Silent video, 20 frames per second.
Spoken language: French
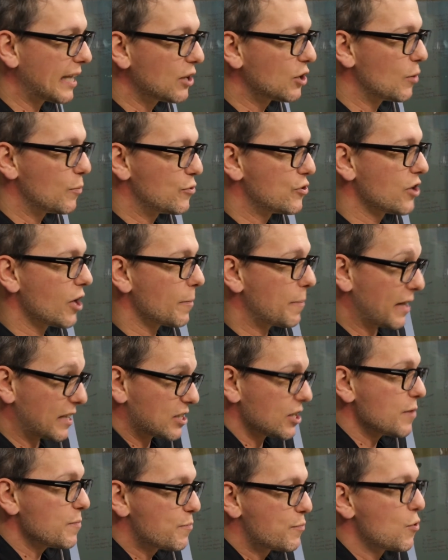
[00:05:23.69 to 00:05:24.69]
tête de plusieurs
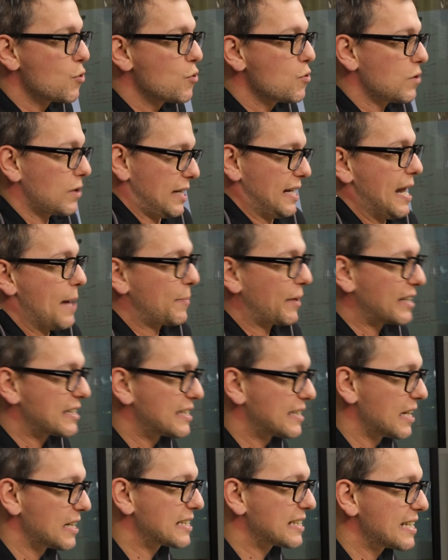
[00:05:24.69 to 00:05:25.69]
personnes pour la
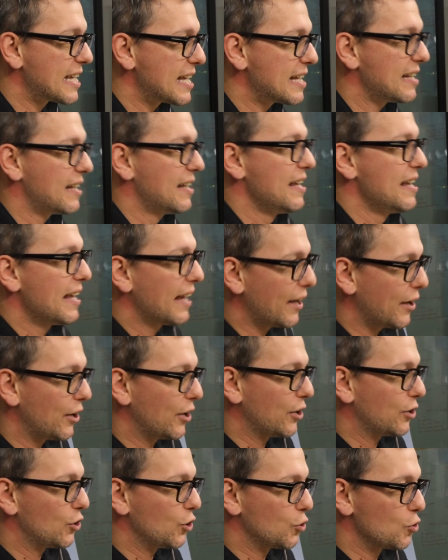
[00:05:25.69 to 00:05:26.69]
présidentielle
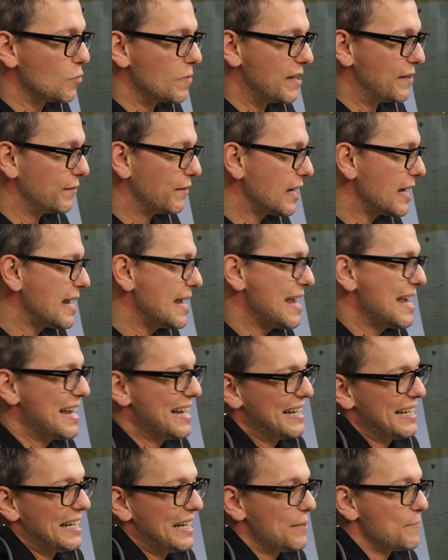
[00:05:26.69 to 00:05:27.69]
euh, de 2020. Il
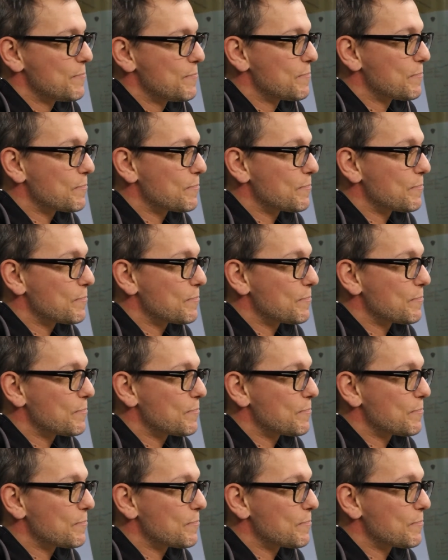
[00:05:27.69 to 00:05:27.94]
faudrait être un peu